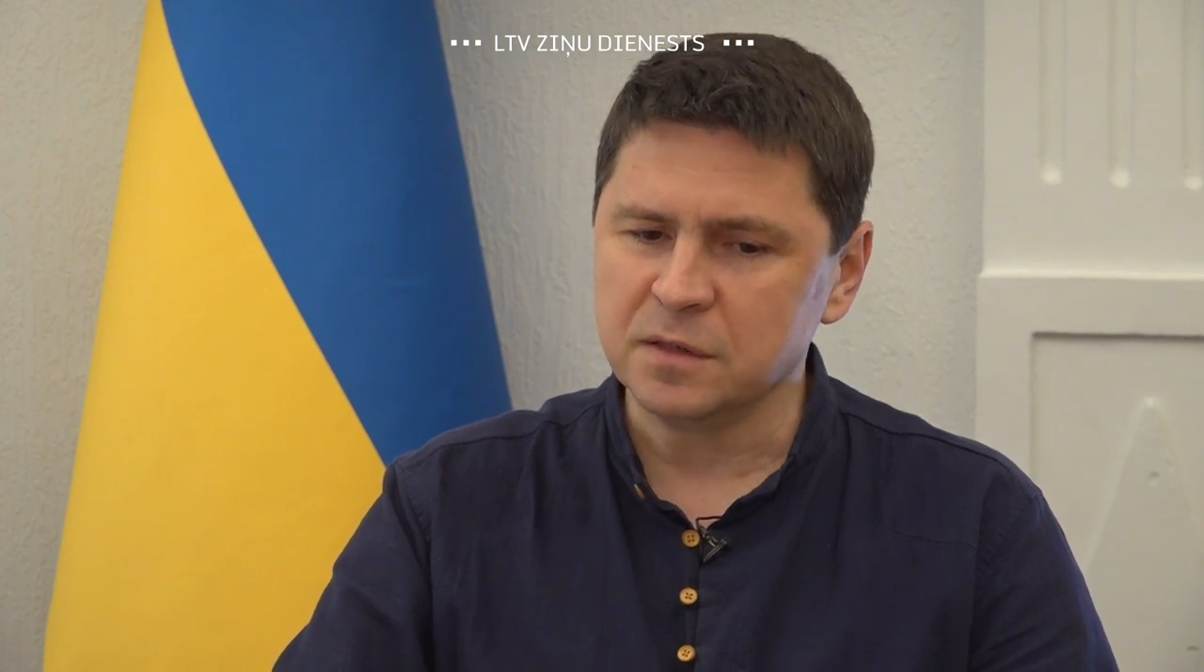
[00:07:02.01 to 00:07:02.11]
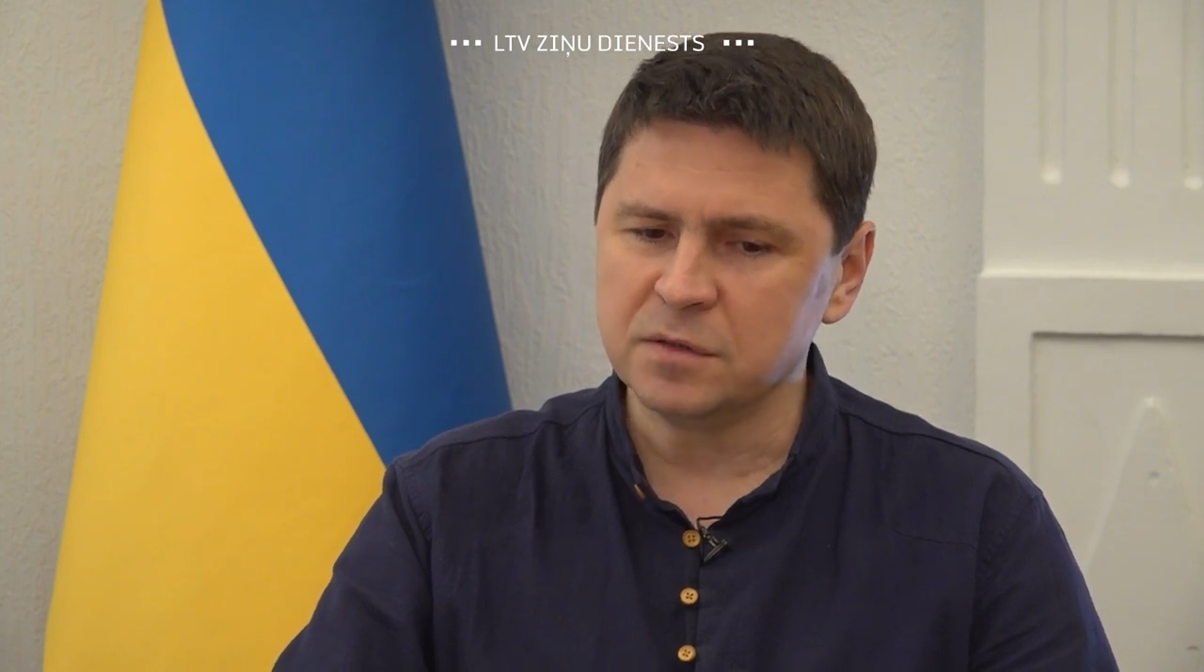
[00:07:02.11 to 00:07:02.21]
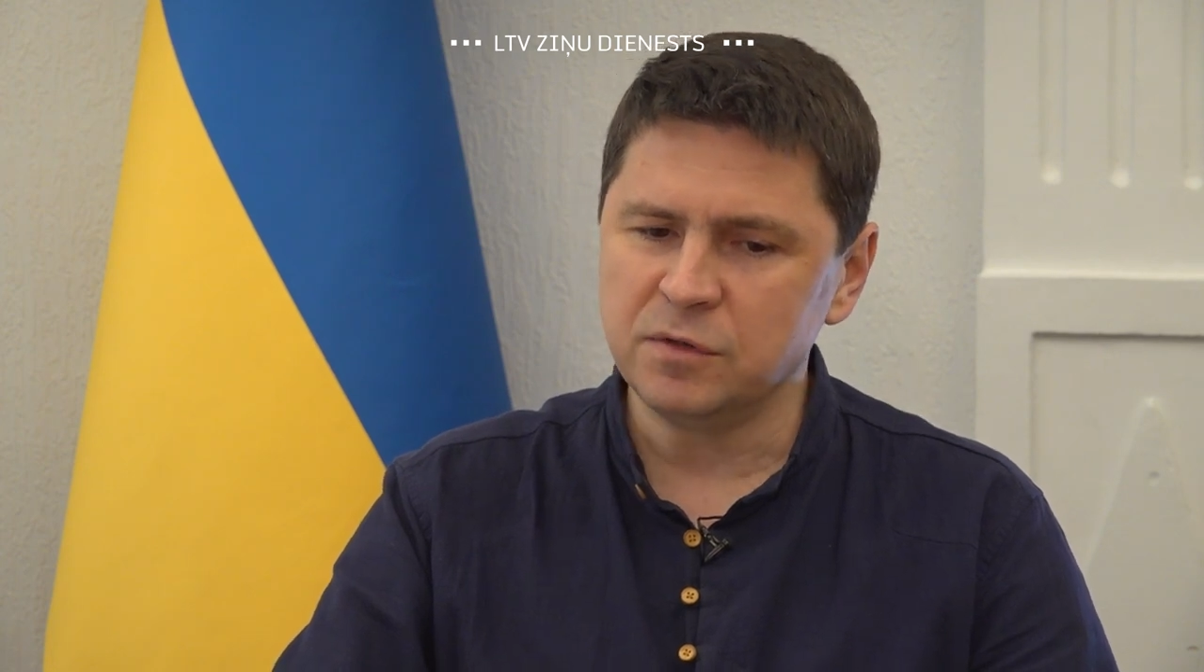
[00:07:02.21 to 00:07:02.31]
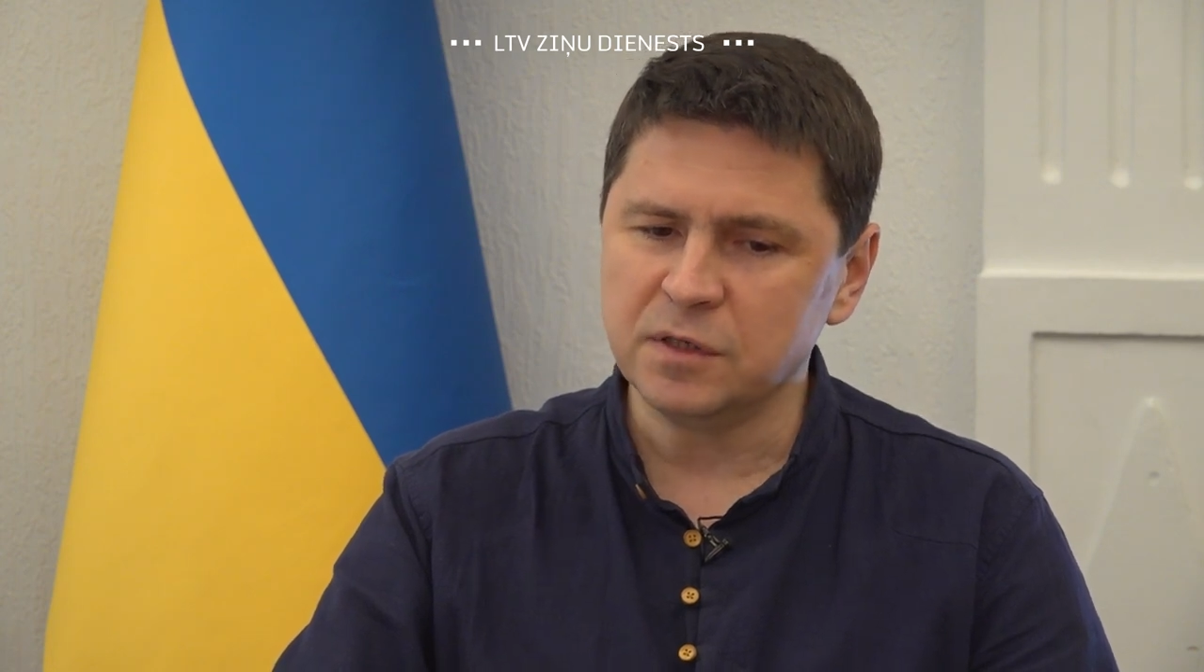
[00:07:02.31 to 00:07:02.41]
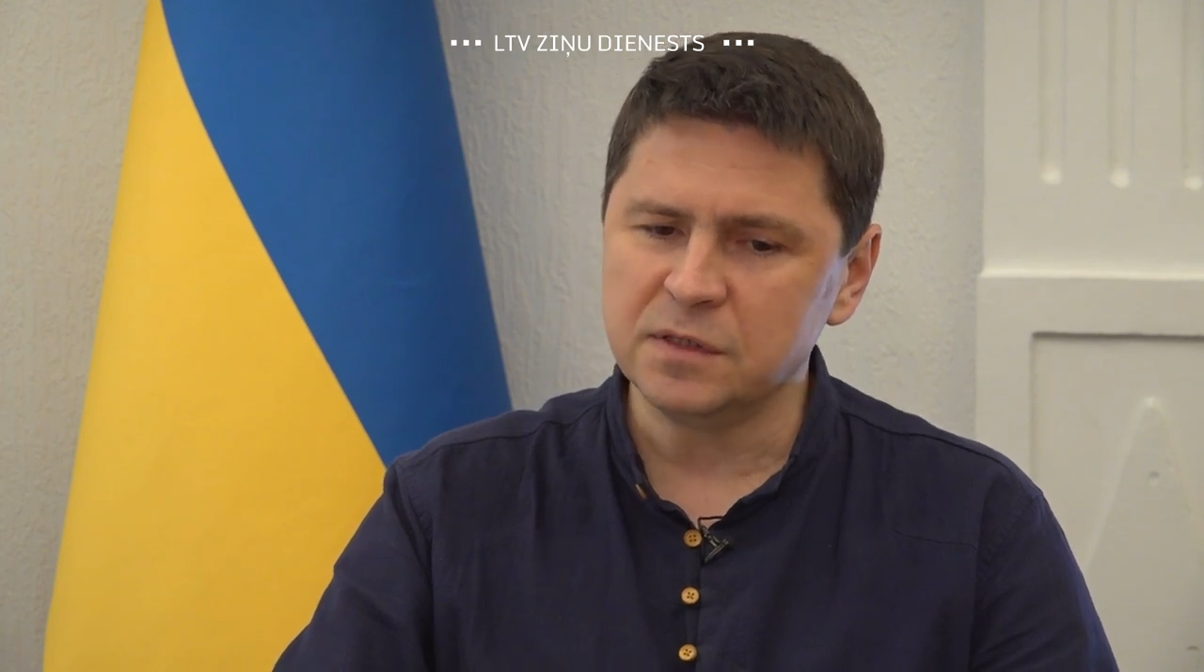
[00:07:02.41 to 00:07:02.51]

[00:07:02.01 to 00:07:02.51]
с точки